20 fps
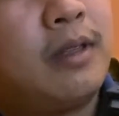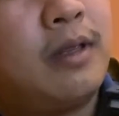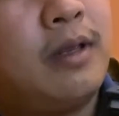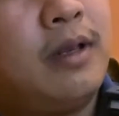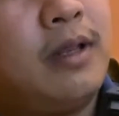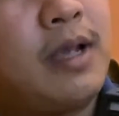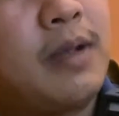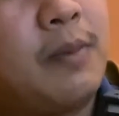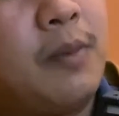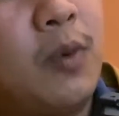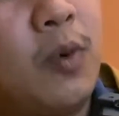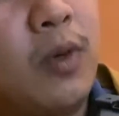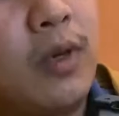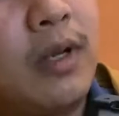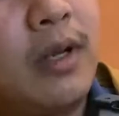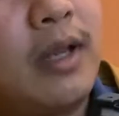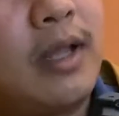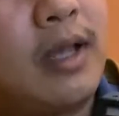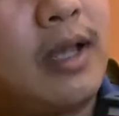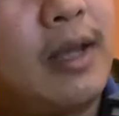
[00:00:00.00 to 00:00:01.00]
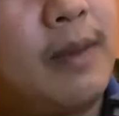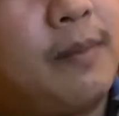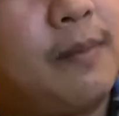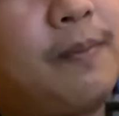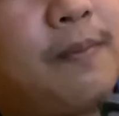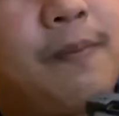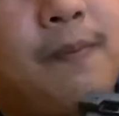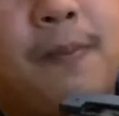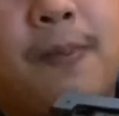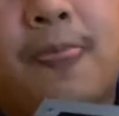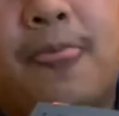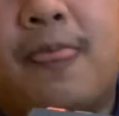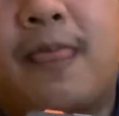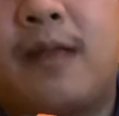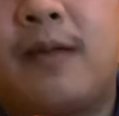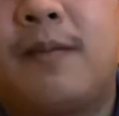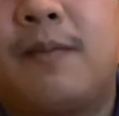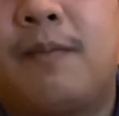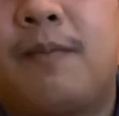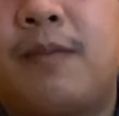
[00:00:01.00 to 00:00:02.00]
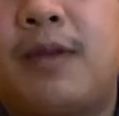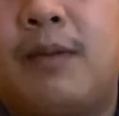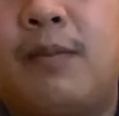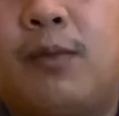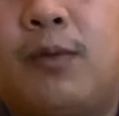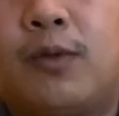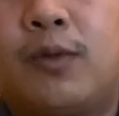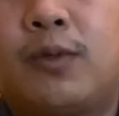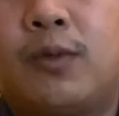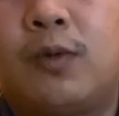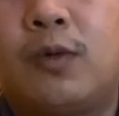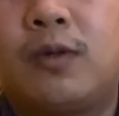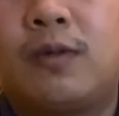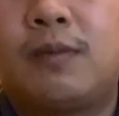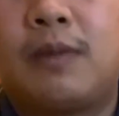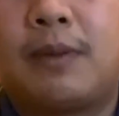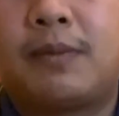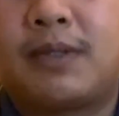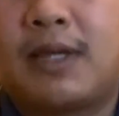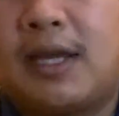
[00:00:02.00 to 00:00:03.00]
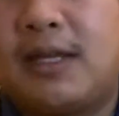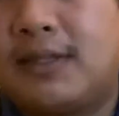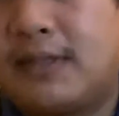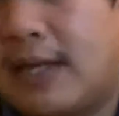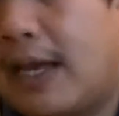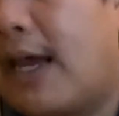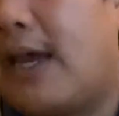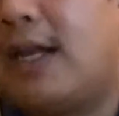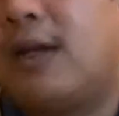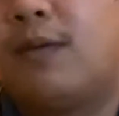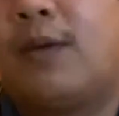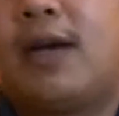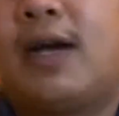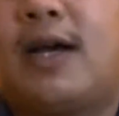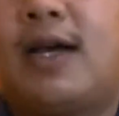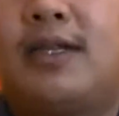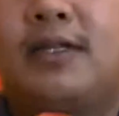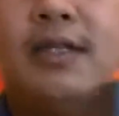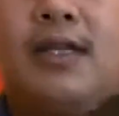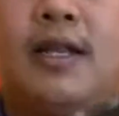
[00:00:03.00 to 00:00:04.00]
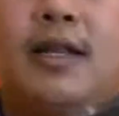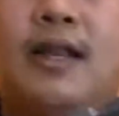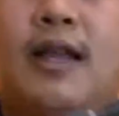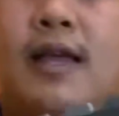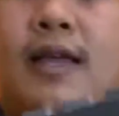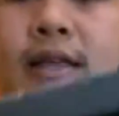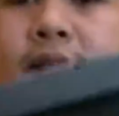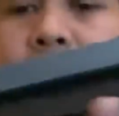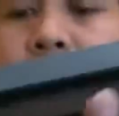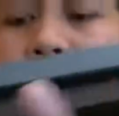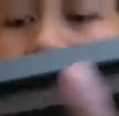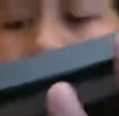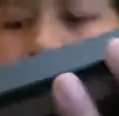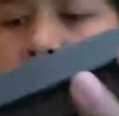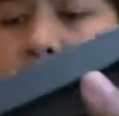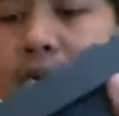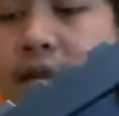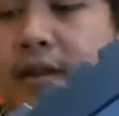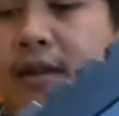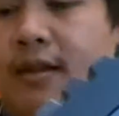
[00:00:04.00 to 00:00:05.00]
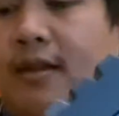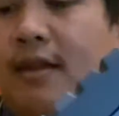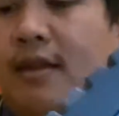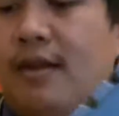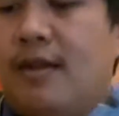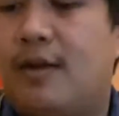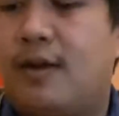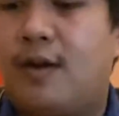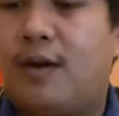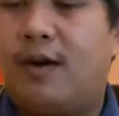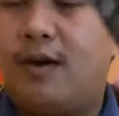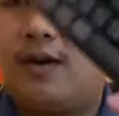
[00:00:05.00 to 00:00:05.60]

เลือกโหมดนะครับเป็นบลูทูธแบบใช้สายหรือว่าเช่นไรนะครับ ก็